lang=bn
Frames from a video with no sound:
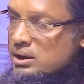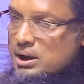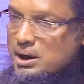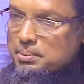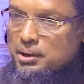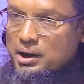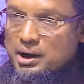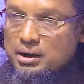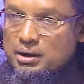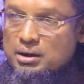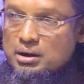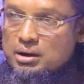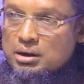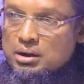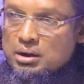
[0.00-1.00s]
কি বলেন
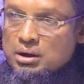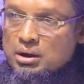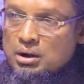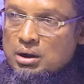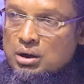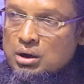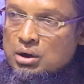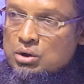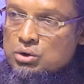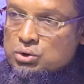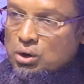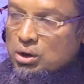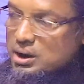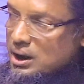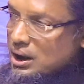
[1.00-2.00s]

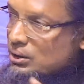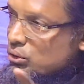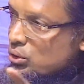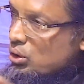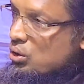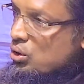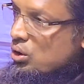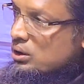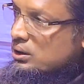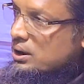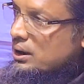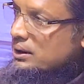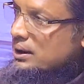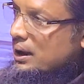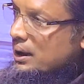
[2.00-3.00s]
চক্রান্ত
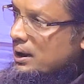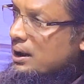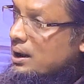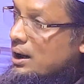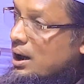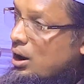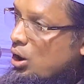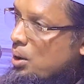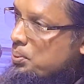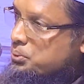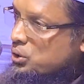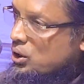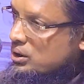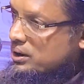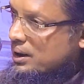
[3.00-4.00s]
করতেই থাকে না
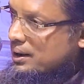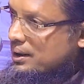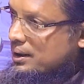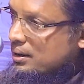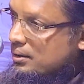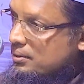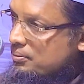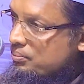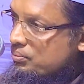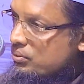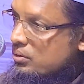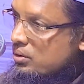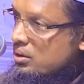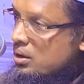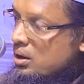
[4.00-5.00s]
অবসর থাকে
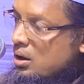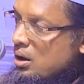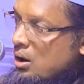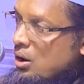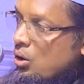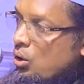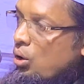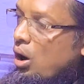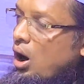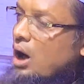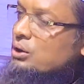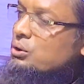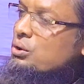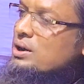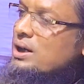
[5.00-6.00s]
ও
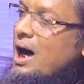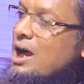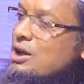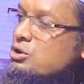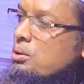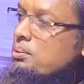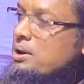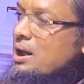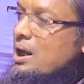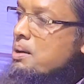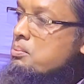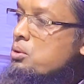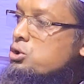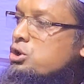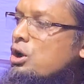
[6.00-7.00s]
দুনিয়ার
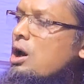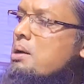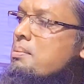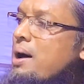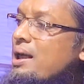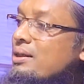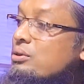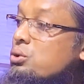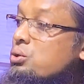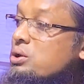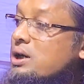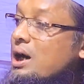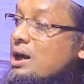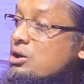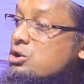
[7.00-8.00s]
জমিনের মুসলমান
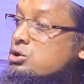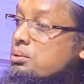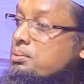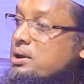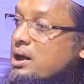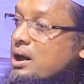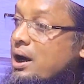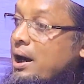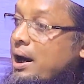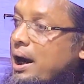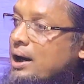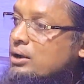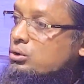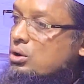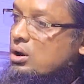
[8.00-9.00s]
দুনিয়ার জমিনে
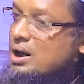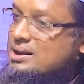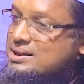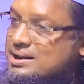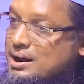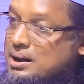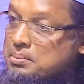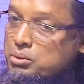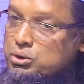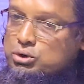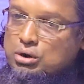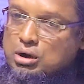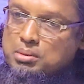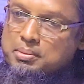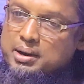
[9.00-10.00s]
একদল আছে
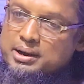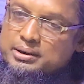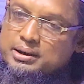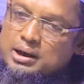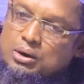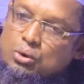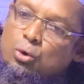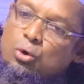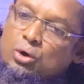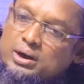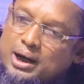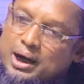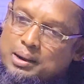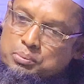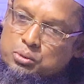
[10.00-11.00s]
মুসলমানদের
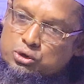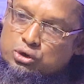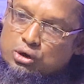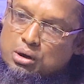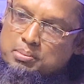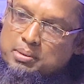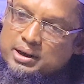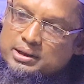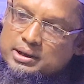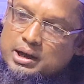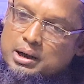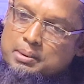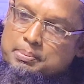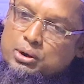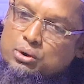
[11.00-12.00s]
উল্টা
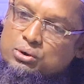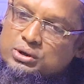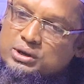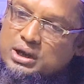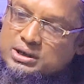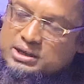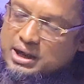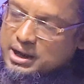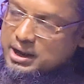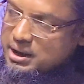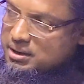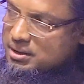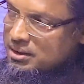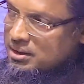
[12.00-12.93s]
মুসলমানদের বিরুদ্ধাচারী